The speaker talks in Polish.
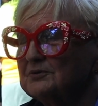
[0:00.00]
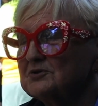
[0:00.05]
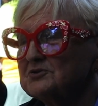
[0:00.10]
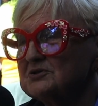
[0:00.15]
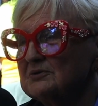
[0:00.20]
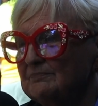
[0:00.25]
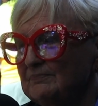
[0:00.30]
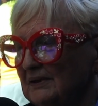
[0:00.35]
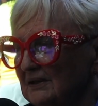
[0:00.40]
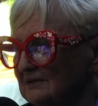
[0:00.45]

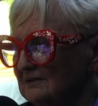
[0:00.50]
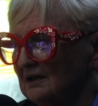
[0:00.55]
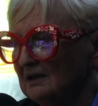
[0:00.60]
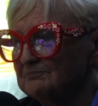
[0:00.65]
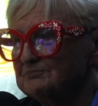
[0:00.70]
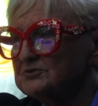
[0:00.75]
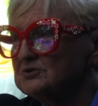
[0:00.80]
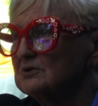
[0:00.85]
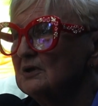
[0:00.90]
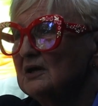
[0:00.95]
Proszę
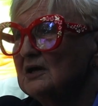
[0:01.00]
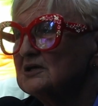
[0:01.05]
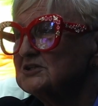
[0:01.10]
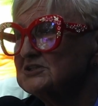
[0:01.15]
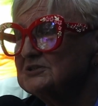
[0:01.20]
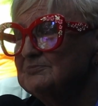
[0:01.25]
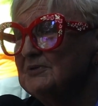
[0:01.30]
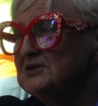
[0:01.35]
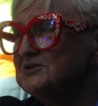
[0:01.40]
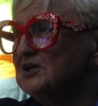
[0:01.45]
pana, przy...
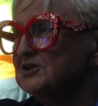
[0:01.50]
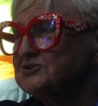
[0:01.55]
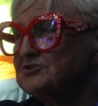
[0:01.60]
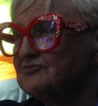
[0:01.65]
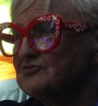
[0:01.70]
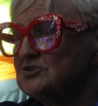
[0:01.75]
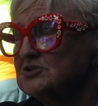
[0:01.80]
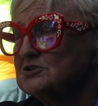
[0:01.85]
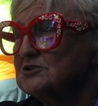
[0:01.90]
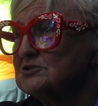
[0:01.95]

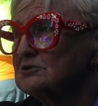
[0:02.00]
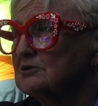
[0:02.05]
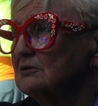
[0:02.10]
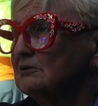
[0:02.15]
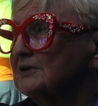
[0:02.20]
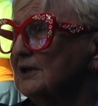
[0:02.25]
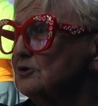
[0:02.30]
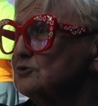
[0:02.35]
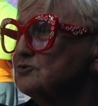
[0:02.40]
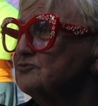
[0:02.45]
zmieniać
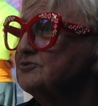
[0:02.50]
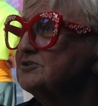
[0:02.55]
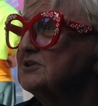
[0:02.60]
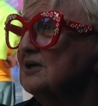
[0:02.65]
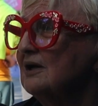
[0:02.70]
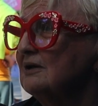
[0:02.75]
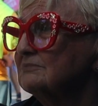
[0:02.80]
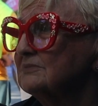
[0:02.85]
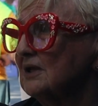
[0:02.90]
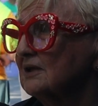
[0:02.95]
wszystko. Ja już
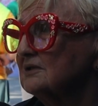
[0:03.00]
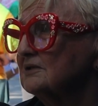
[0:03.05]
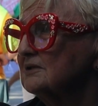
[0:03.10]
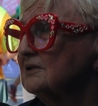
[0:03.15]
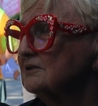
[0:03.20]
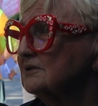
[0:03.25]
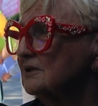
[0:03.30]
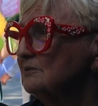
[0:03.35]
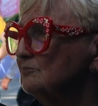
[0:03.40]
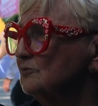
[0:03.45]
widziałam taki
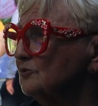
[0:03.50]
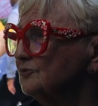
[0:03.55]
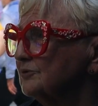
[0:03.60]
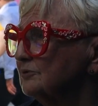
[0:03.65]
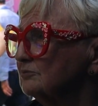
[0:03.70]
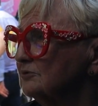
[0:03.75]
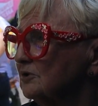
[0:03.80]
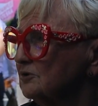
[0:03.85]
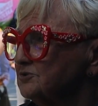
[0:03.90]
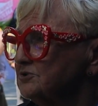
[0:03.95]
jeden
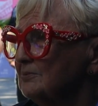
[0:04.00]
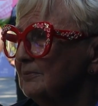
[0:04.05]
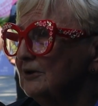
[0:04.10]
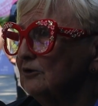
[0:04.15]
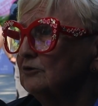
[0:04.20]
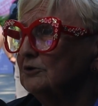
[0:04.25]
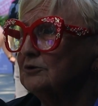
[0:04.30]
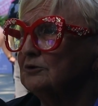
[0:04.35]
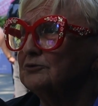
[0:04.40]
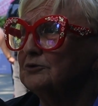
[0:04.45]
mówił, to on się
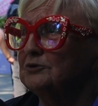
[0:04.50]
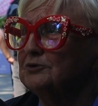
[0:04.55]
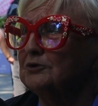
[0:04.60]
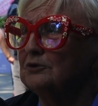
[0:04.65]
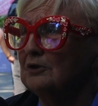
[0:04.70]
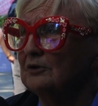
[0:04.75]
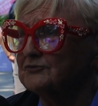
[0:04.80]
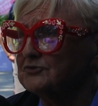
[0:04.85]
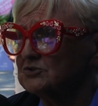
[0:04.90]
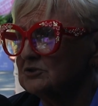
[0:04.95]
Kon
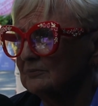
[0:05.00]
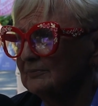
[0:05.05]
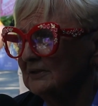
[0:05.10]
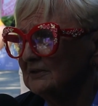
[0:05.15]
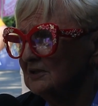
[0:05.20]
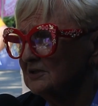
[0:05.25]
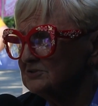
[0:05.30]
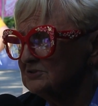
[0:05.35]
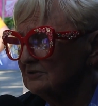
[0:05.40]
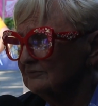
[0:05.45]
Kononowicz
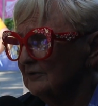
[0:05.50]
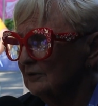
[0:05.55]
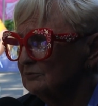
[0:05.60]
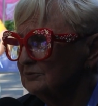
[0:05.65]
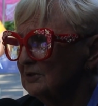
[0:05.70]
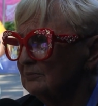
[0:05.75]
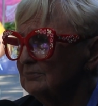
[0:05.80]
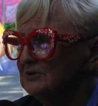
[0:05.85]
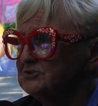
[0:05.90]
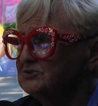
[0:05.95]
chyba nazywał.
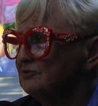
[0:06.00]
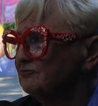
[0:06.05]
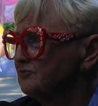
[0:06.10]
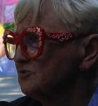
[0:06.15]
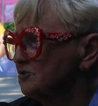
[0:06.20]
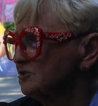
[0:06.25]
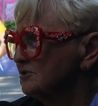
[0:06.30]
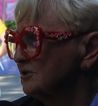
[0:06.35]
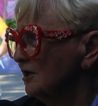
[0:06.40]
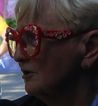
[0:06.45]
Nie będzie
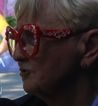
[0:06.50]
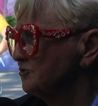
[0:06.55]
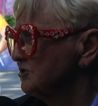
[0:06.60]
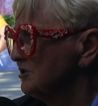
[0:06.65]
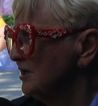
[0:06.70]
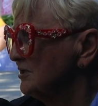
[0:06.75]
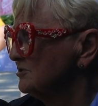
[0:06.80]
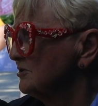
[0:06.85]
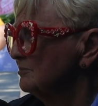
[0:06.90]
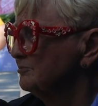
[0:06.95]
wszystkiego,
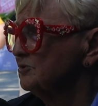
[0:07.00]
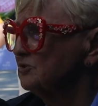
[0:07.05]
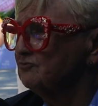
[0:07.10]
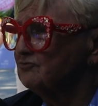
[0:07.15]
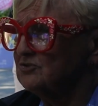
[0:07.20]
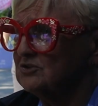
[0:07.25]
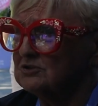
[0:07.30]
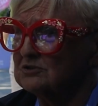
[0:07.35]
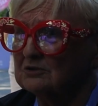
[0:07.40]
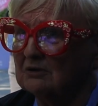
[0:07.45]
trzeba zrobić
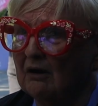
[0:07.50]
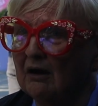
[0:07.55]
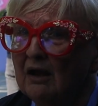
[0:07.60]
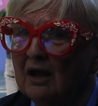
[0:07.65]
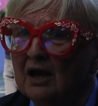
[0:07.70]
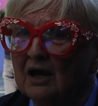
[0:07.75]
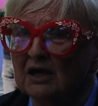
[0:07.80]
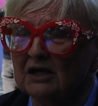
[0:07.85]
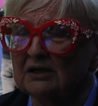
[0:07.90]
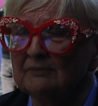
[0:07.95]
wszystko.
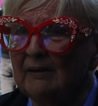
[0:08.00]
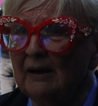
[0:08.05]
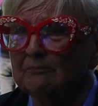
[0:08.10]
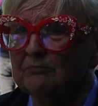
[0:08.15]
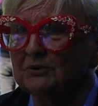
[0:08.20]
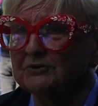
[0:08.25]
Chyba